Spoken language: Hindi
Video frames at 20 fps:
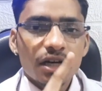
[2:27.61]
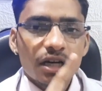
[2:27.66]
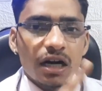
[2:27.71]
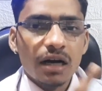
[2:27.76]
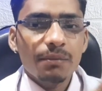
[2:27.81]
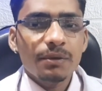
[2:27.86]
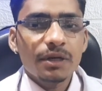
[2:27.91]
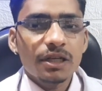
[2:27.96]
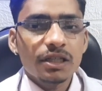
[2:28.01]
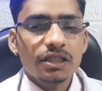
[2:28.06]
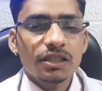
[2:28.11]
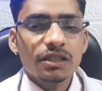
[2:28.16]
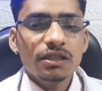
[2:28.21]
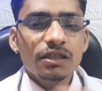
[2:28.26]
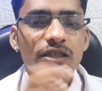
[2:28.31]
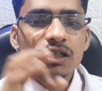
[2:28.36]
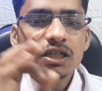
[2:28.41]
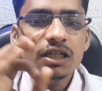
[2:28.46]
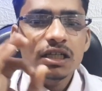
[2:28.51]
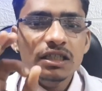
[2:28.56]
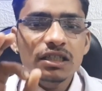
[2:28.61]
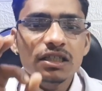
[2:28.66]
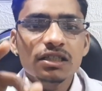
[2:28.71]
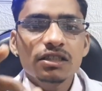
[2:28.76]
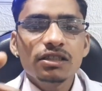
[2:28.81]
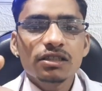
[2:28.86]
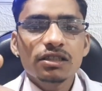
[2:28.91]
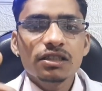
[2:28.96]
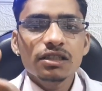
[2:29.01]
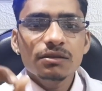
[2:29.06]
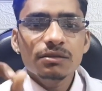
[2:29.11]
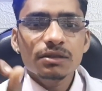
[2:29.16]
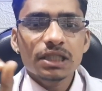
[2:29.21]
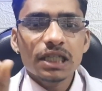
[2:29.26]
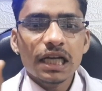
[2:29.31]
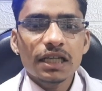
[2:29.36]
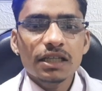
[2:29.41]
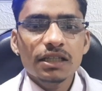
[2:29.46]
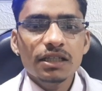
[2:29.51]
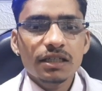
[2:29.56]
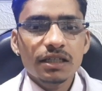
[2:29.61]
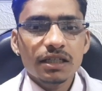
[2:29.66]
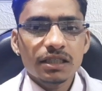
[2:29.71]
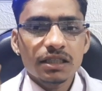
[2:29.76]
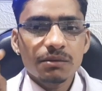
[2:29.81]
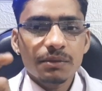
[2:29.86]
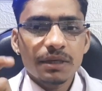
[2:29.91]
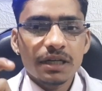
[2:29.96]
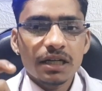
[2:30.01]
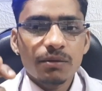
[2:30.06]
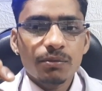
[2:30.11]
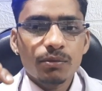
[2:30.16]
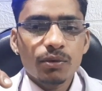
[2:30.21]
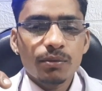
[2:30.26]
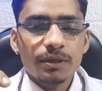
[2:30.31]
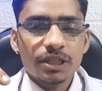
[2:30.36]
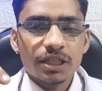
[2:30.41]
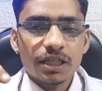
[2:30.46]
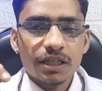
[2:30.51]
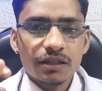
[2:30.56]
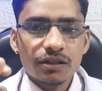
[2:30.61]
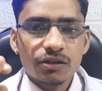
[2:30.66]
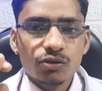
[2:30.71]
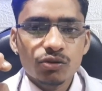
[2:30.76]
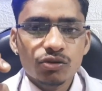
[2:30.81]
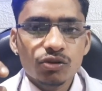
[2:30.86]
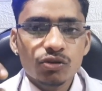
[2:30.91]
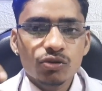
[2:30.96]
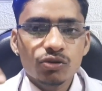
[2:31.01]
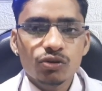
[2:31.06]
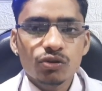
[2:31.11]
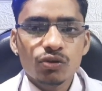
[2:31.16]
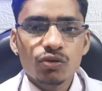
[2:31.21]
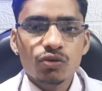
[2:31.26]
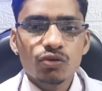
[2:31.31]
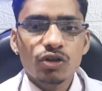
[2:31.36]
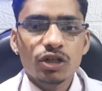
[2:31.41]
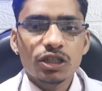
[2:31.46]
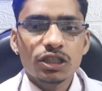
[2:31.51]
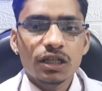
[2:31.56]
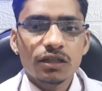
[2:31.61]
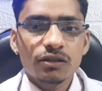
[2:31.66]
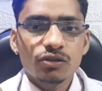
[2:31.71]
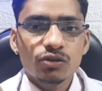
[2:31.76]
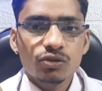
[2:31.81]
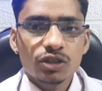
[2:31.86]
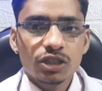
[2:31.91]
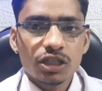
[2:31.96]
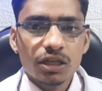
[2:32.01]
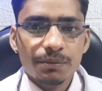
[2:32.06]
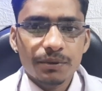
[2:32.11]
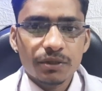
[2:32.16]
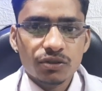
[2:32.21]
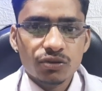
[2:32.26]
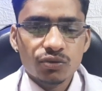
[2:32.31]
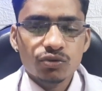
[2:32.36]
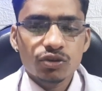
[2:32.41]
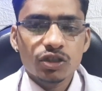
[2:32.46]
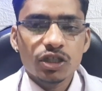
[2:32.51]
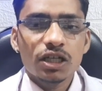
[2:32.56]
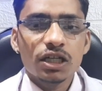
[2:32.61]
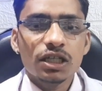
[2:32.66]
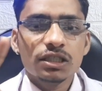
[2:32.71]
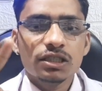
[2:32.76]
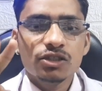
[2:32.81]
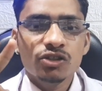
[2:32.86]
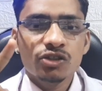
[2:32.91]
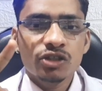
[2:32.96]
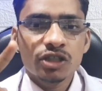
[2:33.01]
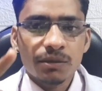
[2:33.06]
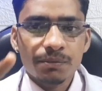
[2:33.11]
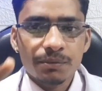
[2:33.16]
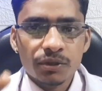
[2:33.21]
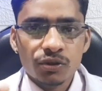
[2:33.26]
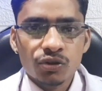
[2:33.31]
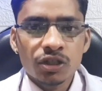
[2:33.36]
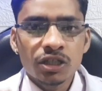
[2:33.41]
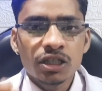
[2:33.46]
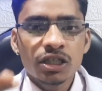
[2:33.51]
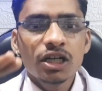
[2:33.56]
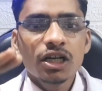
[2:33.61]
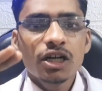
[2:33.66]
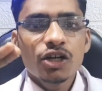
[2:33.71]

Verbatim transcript: काम रहता है ये जितनी भी सारी दिक्कतें मैंने आपको बताई हैं दोस्तों जोड़ों का दर्द हो या फिर सूजन लगती हो या फिर कोई